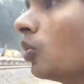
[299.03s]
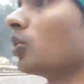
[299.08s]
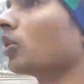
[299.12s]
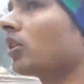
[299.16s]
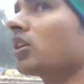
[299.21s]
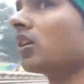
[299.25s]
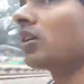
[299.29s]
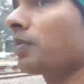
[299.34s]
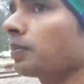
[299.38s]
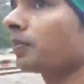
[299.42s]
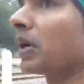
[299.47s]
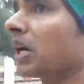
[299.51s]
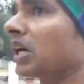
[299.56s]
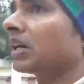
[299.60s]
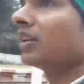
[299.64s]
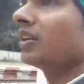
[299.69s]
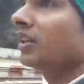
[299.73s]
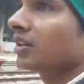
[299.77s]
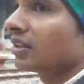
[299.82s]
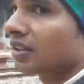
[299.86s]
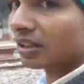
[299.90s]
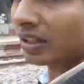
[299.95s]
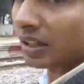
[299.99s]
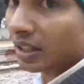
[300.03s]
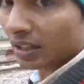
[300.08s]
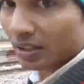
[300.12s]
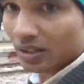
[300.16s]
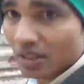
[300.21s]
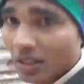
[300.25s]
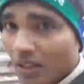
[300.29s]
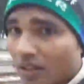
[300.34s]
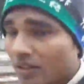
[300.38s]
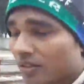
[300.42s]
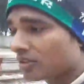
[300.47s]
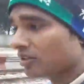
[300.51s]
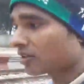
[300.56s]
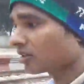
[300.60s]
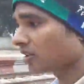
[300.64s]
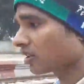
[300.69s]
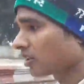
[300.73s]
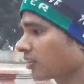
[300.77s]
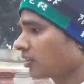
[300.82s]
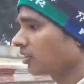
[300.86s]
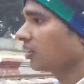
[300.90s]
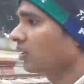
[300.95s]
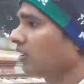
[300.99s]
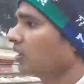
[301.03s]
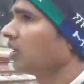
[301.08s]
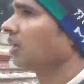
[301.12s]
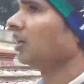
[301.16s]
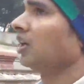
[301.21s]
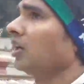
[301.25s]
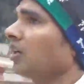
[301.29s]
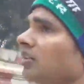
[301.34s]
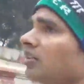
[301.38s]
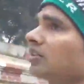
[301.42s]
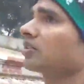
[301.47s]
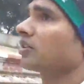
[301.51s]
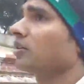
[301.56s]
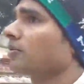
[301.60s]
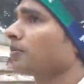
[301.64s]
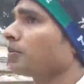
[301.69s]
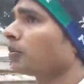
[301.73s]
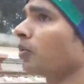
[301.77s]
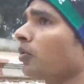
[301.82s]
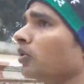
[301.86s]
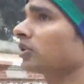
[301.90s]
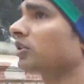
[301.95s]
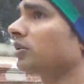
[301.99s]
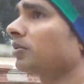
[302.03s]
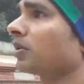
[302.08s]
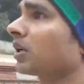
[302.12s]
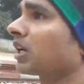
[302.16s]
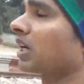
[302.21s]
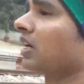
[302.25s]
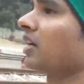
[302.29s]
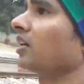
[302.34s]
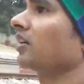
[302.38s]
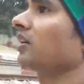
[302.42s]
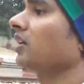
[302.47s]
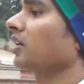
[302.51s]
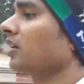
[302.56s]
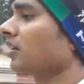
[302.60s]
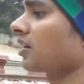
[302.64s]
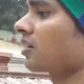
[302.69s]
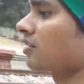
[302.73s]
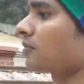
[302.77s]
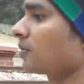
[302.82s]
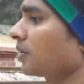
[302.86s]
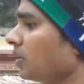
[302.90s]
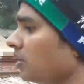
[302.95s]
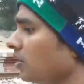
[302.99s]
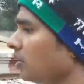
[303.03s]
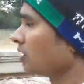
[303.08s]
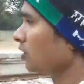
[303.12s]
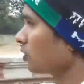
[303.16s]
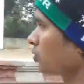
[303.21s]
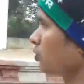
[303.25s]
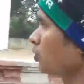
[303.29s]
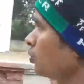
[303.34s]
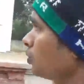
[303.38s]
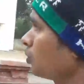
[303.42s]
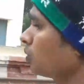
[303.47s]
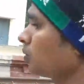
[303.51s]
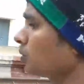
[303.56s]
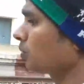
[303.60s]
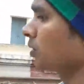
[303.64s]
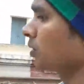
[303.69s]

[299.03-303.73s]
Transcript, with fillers: धूल कण पानी ना जाए जैसे कि जैसे पोल जब जब लगाएंगे या क्रॉस बार तो